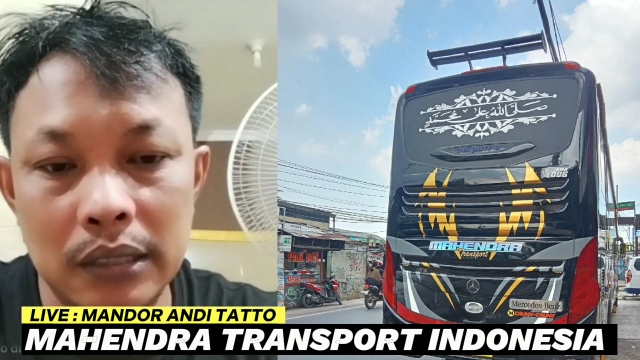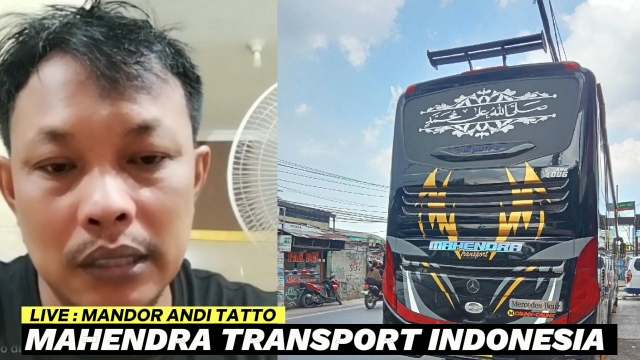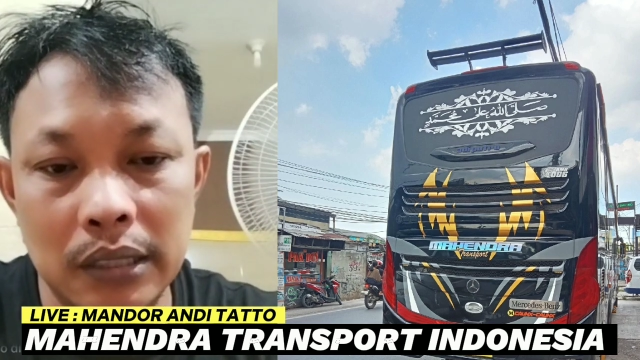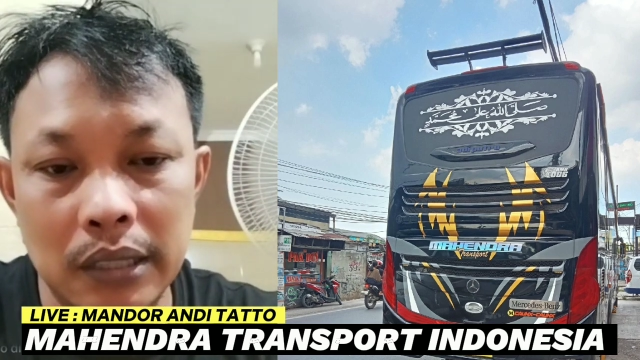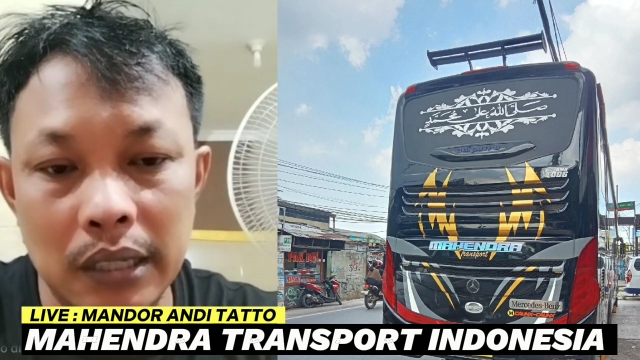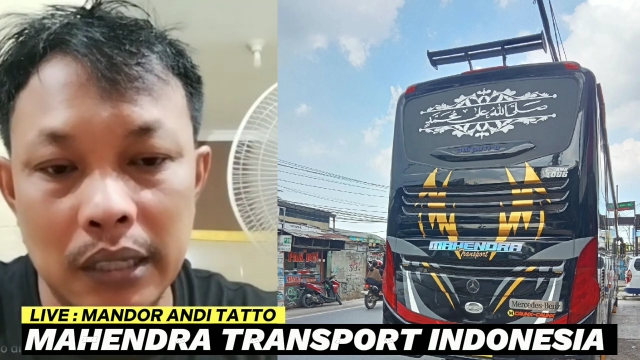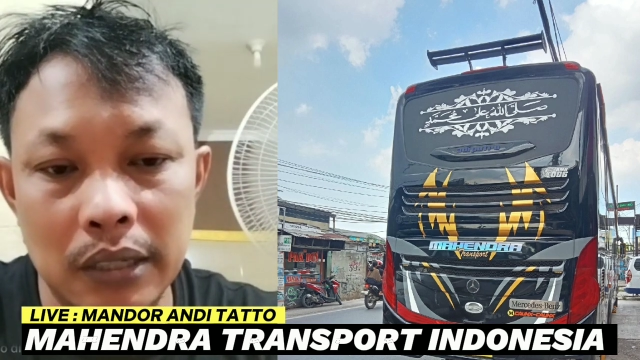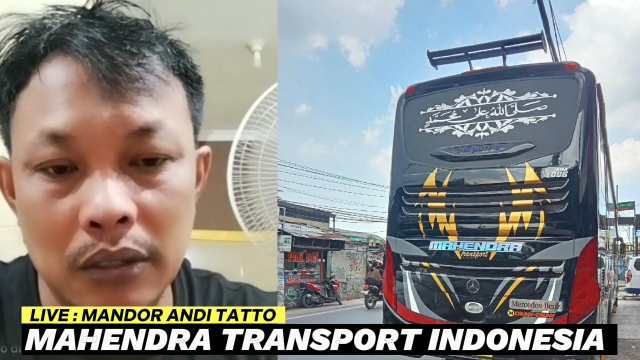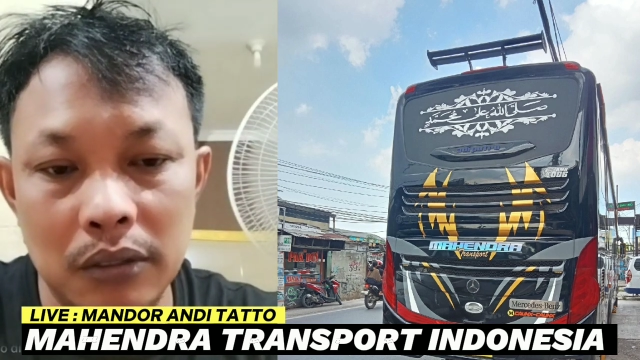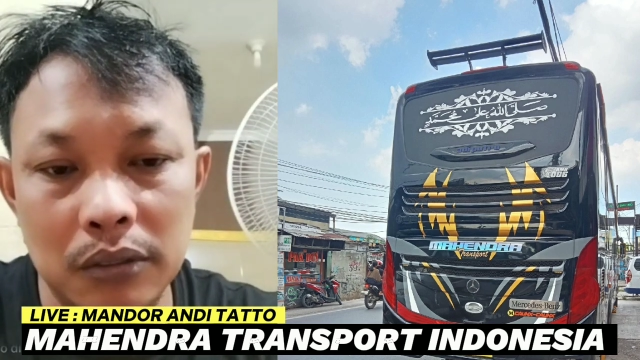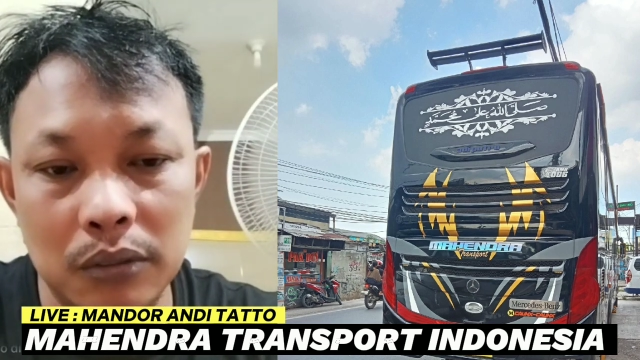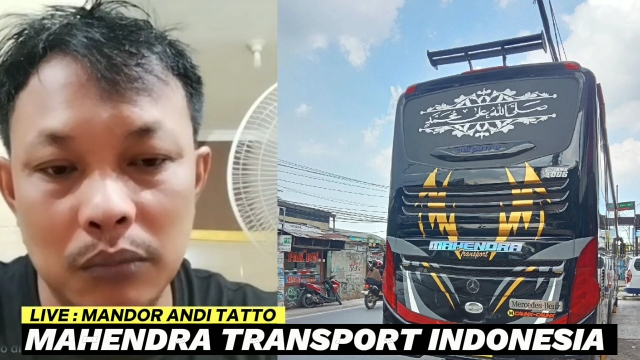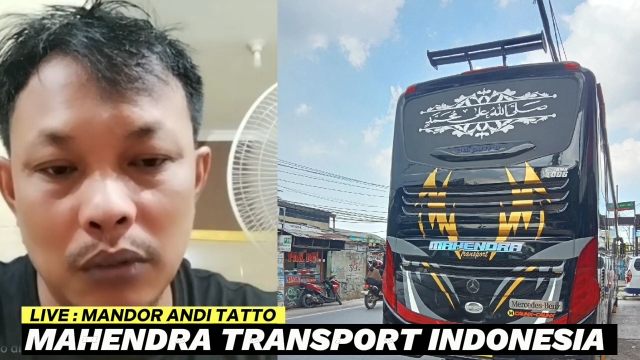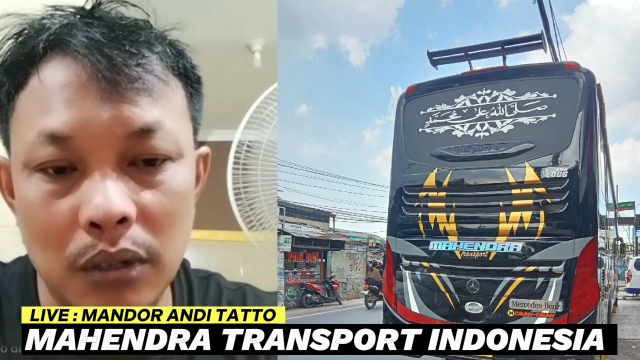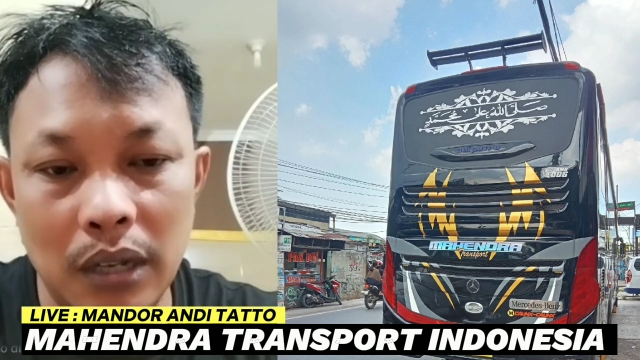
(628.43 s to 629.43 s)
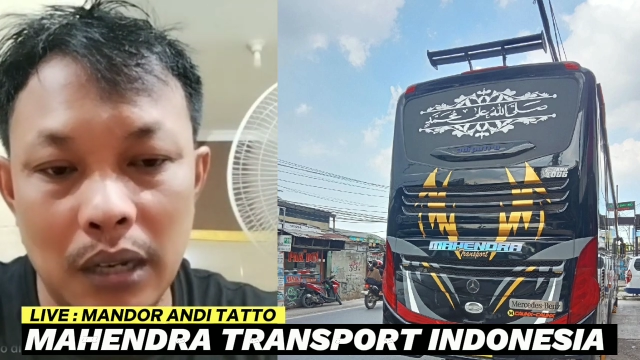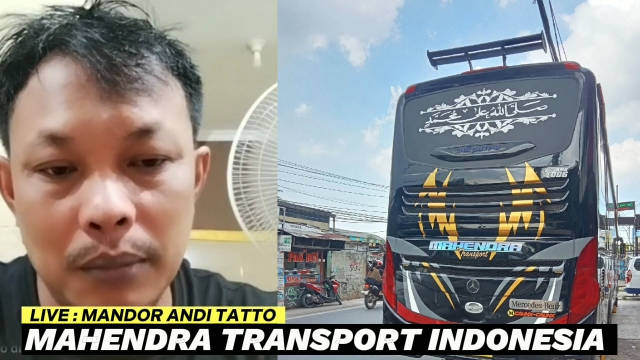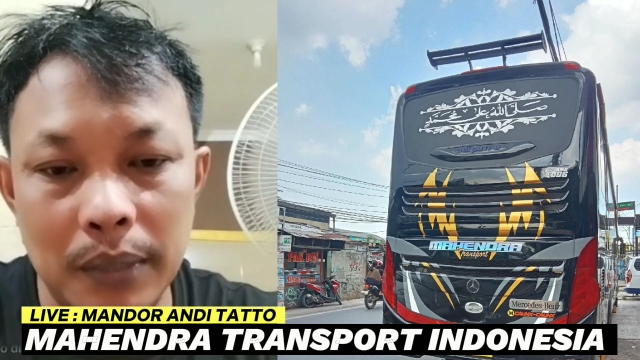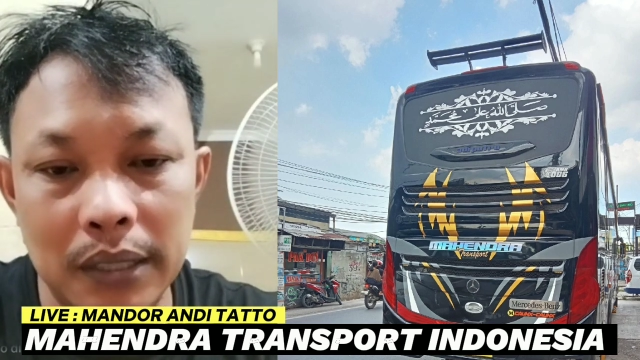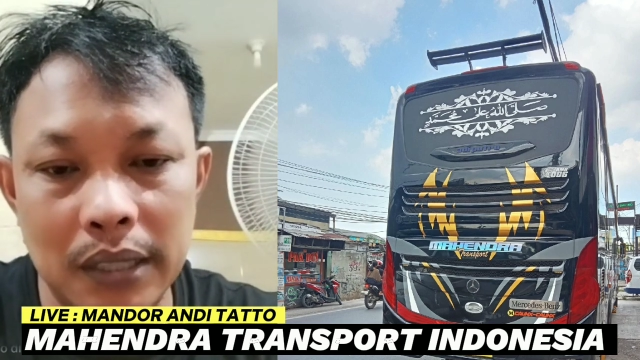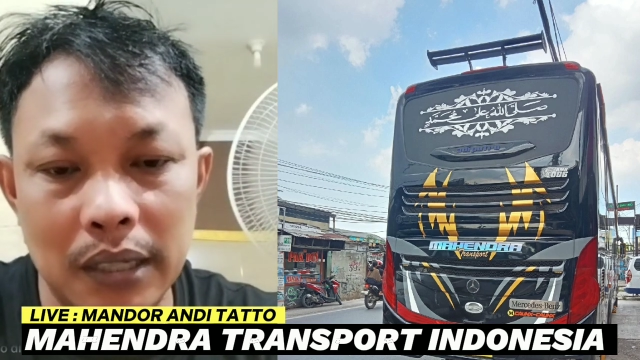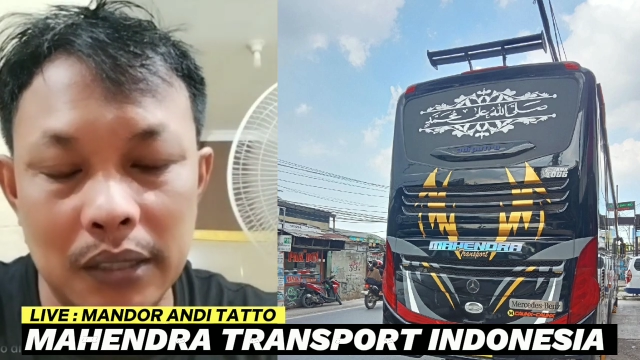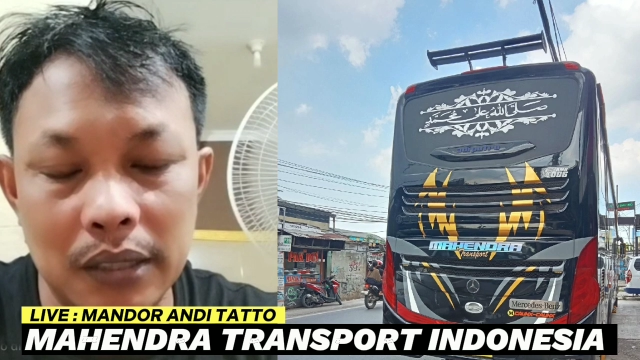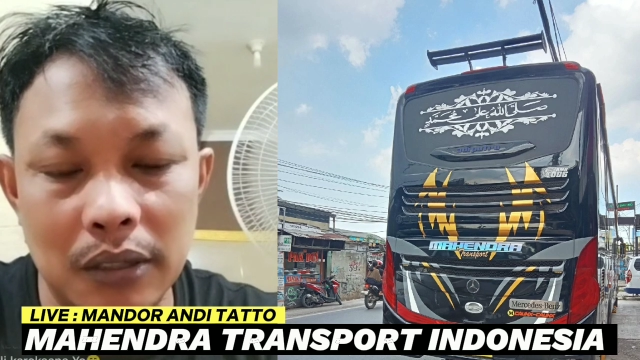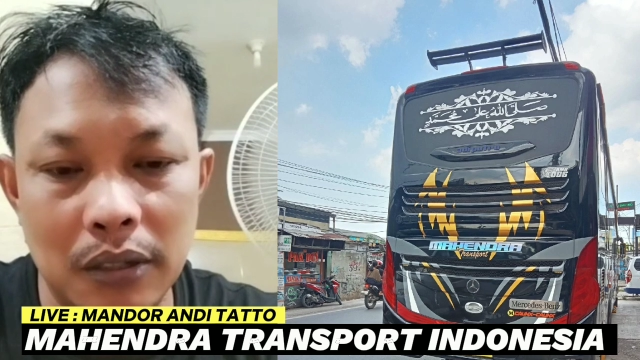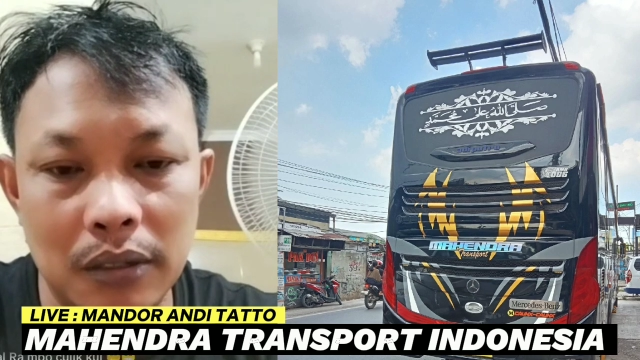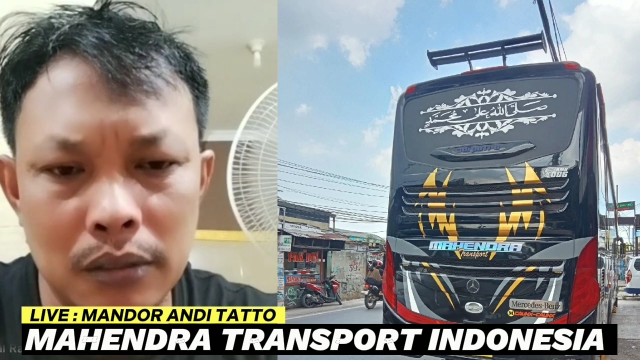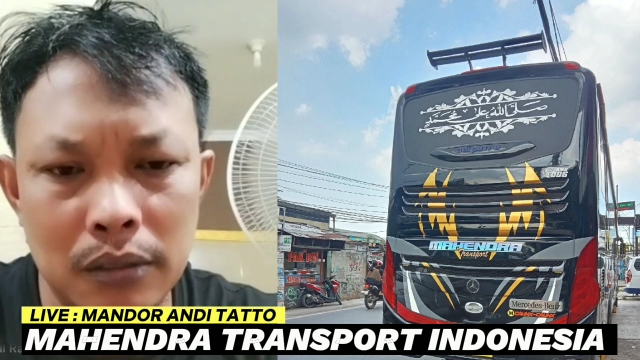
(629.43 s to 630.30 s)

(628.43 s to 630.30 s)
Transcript: IG nok dhuwur armada yo.